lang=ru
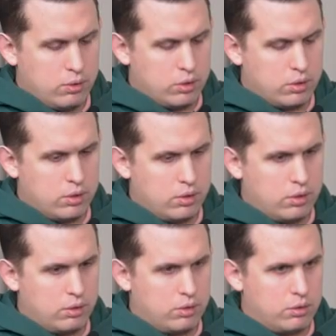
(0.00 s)
вот
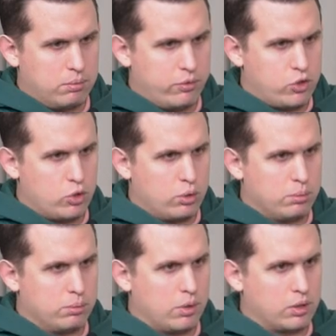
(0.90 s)
э, в
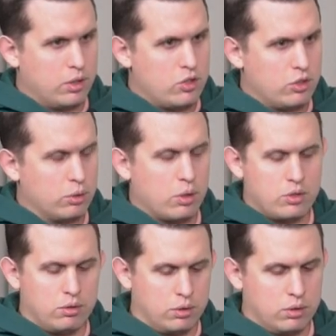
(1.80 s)
чем отличие, ну, то
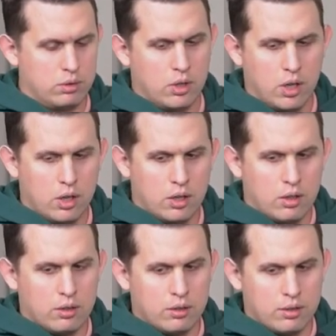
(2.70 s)
есть вот
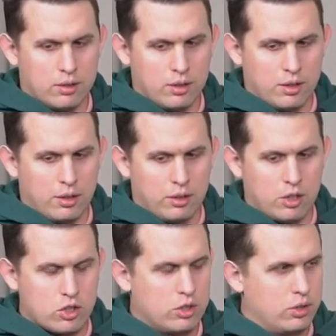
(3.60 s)
Э,
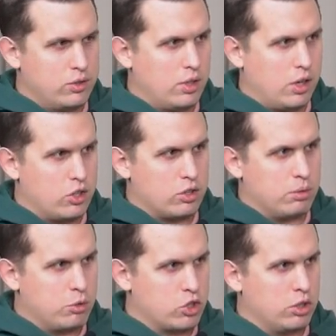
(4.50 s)
даже ты разделяешь
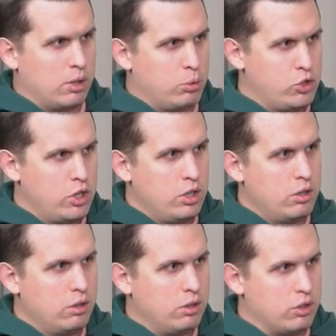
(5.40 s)
машинное
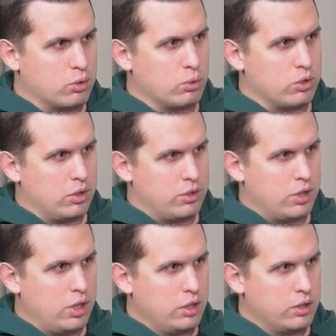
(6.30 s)
обучение, Конечно. искусственный
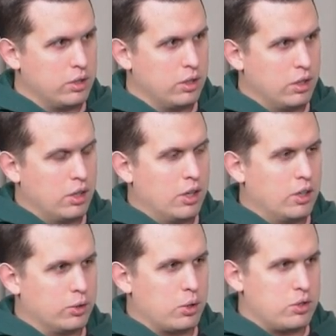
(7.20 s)
интеллект.
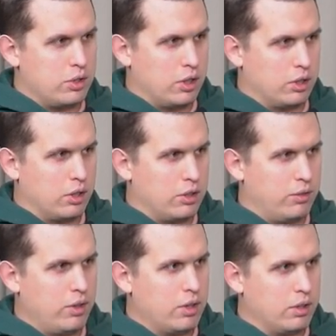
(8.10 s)
то есть это
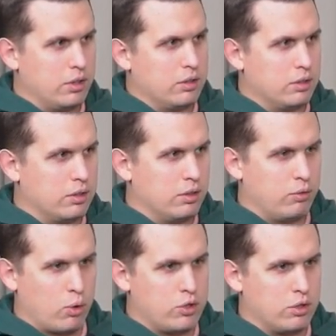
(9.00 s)
две э,
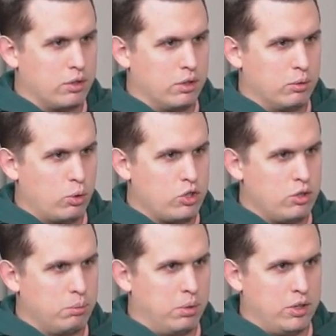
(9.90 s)
вроде
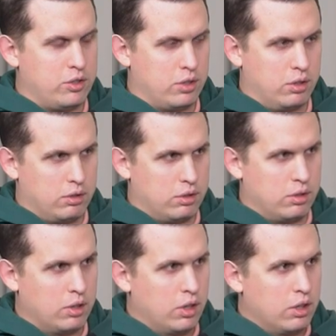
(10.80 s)
очень близкие...
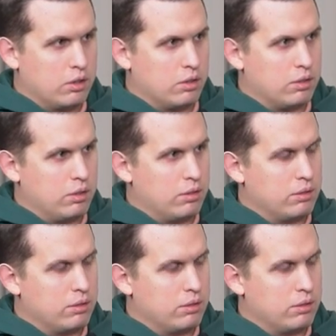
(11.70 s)
Это части, э,